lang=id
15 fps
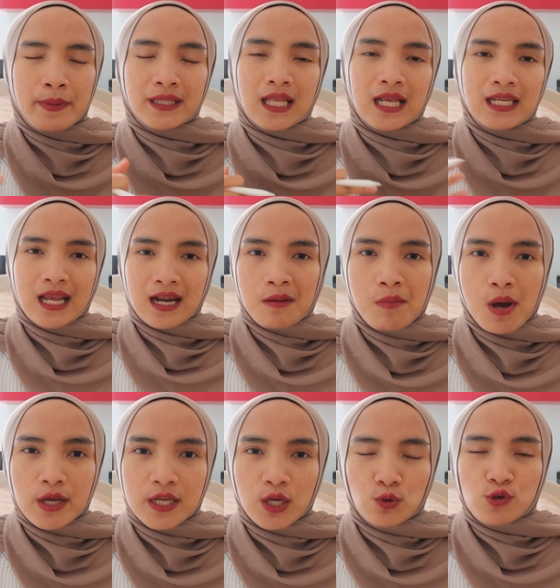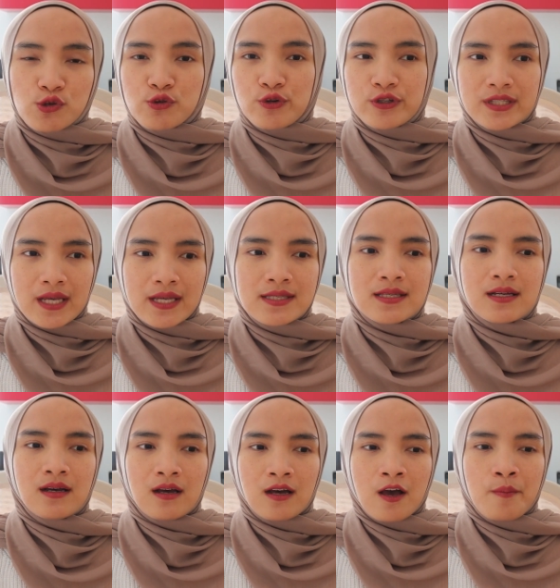uh, pertanian lebahnya itu sukses
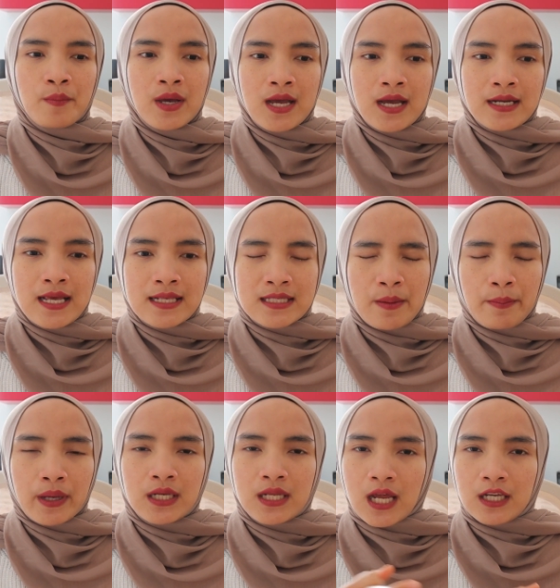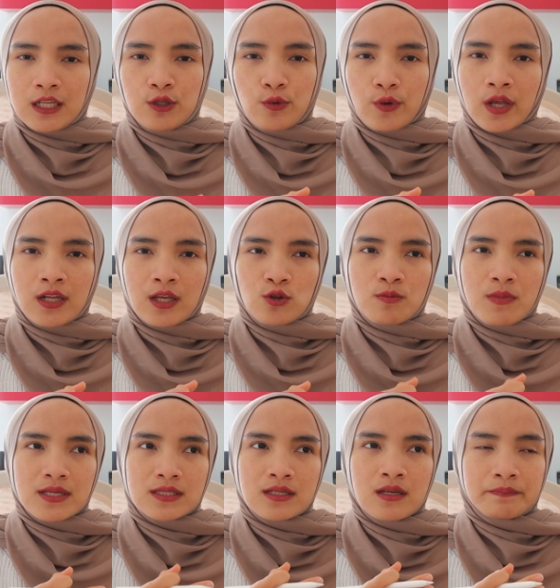um, dan sampai dia di UK dia itu
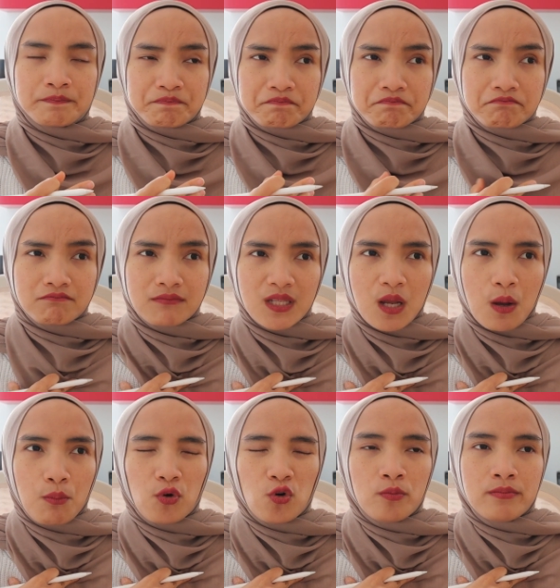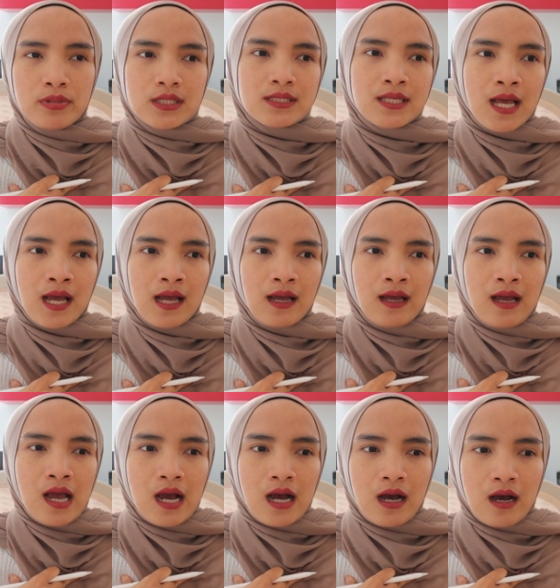masih belum bisa
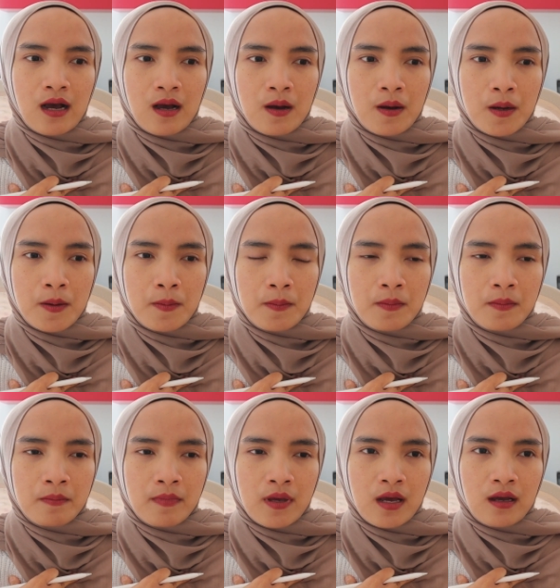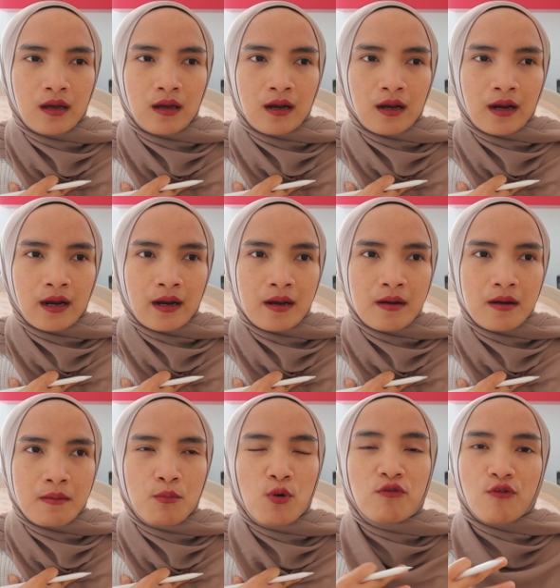um,
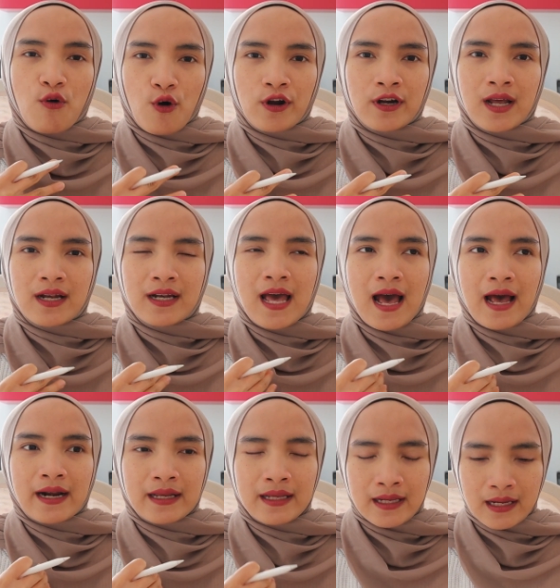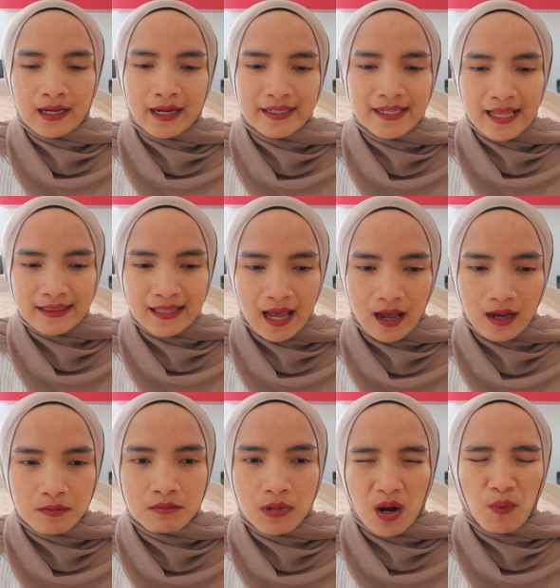move on dari
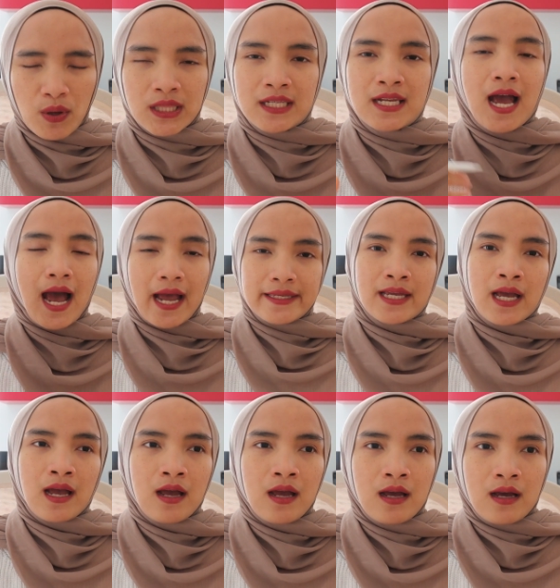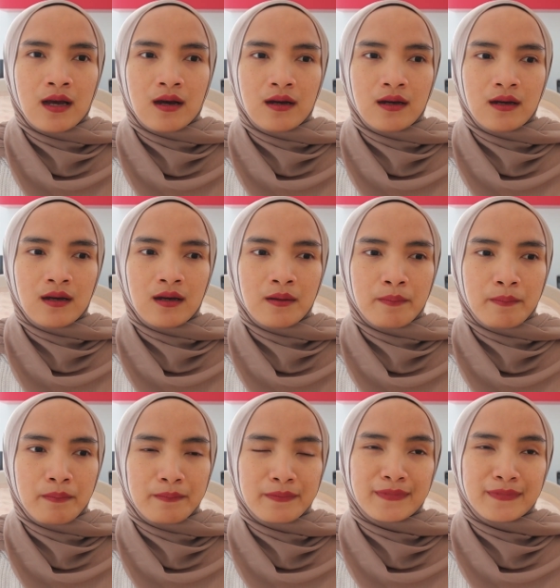kenyataan bahwa tidak hanya uh,